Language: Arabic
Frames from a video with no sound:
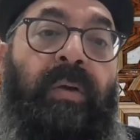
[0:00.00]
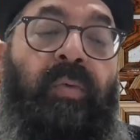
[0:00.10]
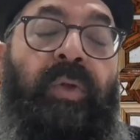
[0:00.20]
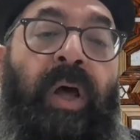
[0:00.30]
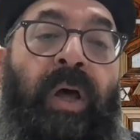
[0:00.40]

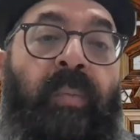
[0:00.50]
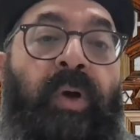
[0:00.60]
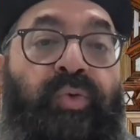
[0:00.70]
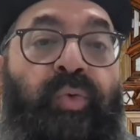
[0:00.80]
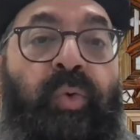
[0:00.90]
وده اربع
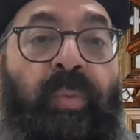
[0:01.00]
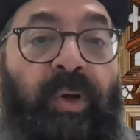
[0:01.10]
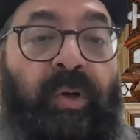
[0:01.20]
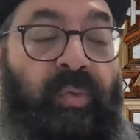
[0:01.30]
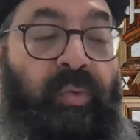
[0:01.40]
شهور
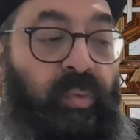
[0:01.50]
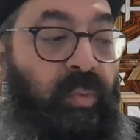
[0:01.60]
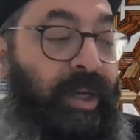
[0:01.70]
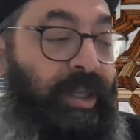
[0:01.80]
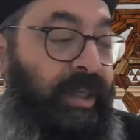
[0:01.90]
برضه
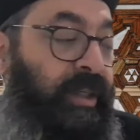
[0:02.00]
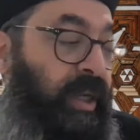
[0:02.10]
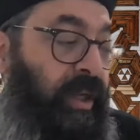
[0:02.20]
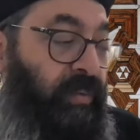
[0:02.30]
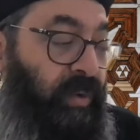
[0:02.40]
وبعد
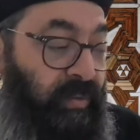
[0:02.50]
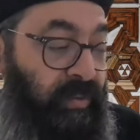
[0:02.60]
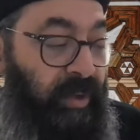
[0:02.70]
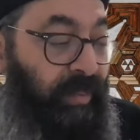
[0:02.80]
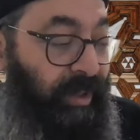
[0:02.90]
كده
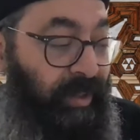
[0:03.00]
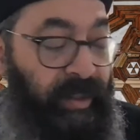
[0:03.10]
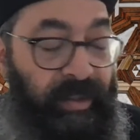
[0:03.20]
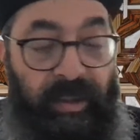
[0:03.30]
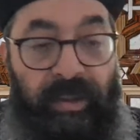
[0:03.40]
الفصل اللي بعد
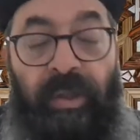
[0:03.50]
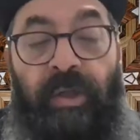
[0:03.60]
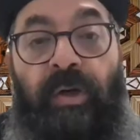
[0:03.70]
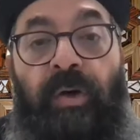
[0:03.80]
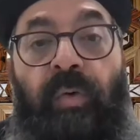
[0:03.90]
كده
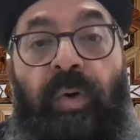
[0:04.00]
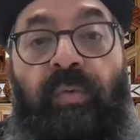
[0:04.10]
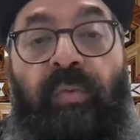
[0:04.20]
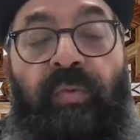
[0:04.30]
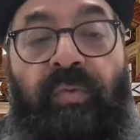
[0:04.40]

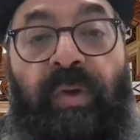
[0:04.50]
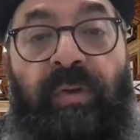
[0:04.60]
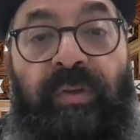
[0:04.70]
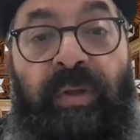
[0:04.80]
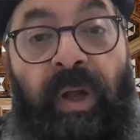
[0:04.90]
هو
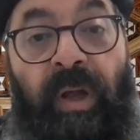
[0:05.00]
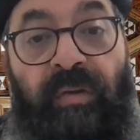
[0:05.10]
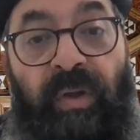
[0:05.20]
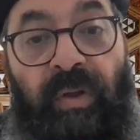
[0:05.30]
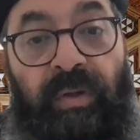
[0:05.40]
فصل
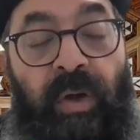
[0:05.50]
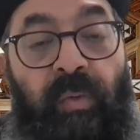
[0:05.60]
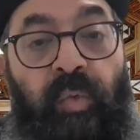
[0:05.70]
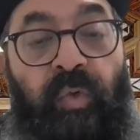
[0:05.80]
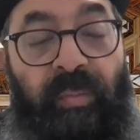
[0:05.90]
الحصاد او
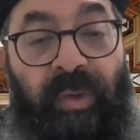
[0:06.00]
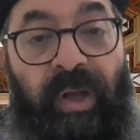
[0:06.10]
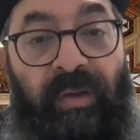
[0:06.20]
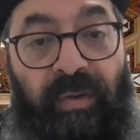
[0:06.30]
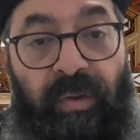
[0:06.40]
موسم
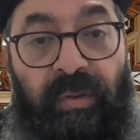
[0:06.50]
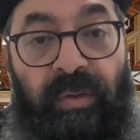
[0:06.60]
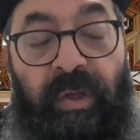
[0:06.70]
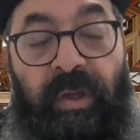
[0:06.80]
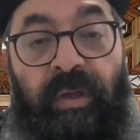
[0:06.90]
الحصاد
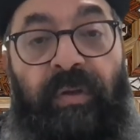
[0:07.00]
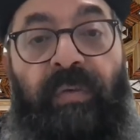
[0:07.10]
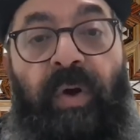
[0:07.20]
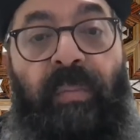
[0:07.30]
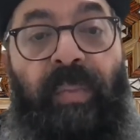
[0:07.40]

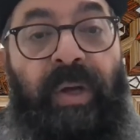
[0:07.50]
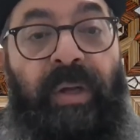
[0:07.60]
فهم